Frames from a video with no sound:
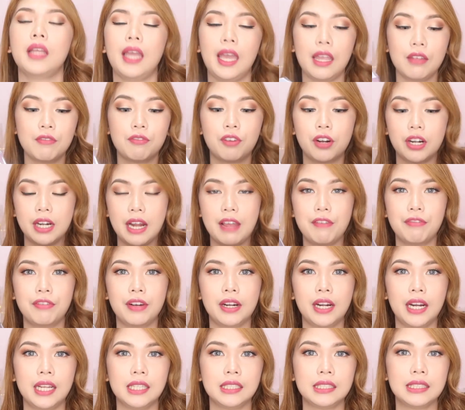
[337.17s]
And for
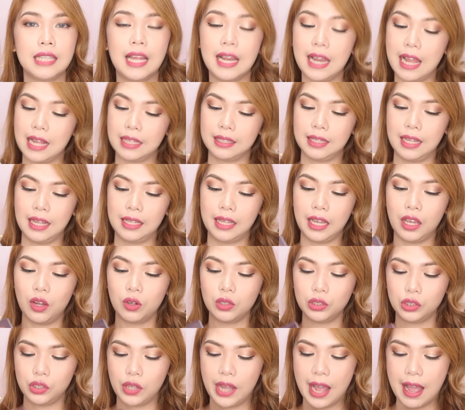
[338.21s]
reference na lang din, I
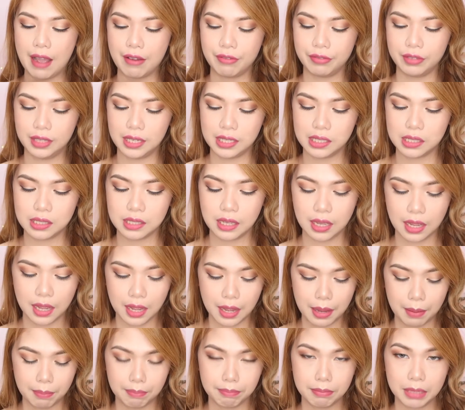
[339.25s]
also have this
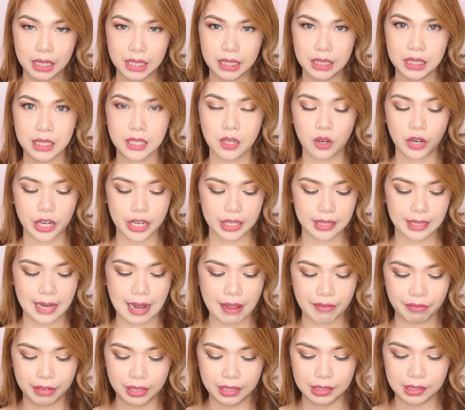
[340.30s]
mini or
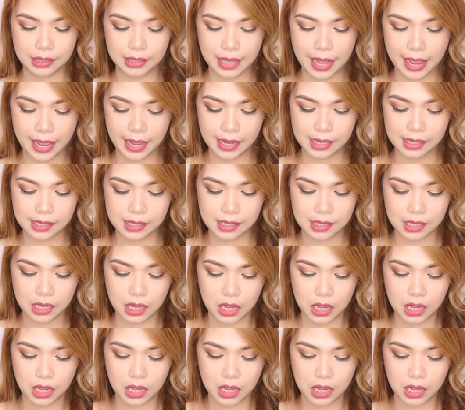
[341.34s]
travel size